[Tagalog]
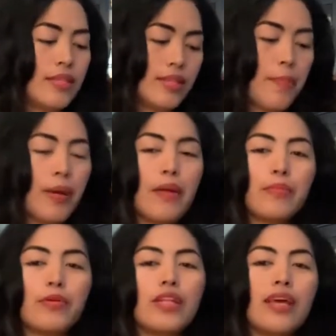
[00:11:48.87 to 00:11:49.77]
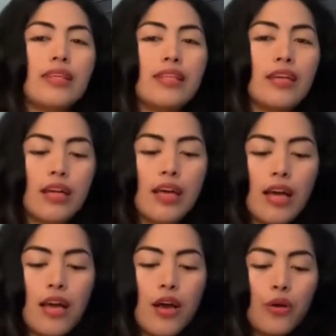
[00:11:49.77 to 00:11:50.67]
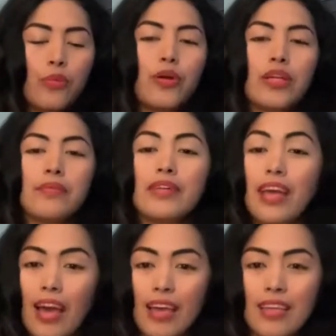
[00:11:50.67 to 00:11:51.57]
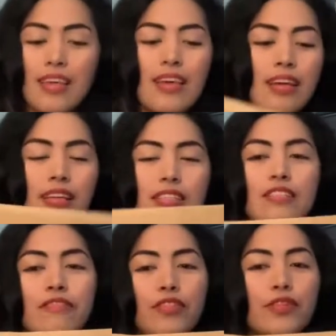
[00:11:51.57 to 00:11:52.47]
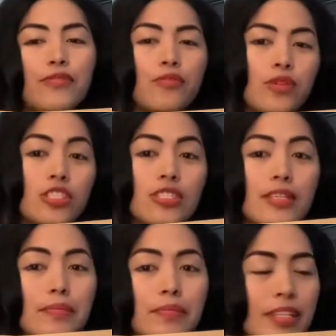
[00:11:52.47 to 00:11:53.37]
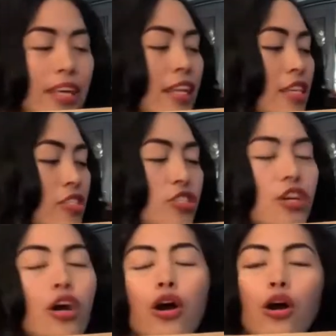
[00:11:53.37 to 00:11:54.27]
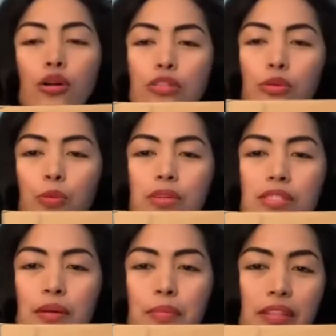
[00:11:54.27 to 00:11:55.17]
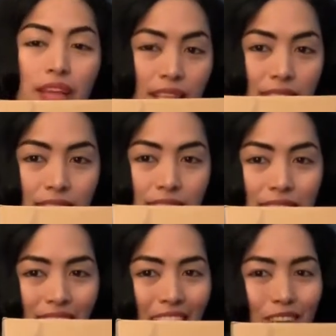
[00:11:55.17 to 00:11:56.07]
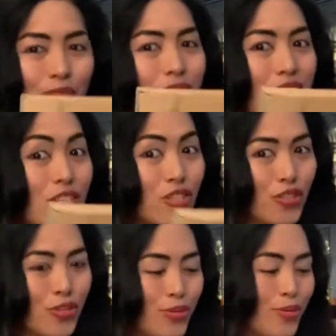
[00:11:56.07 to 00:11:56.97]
Napaka-importante ng Word of God. It is full of wisdom, knowledge. All the wisdom and knowledge is there to teach you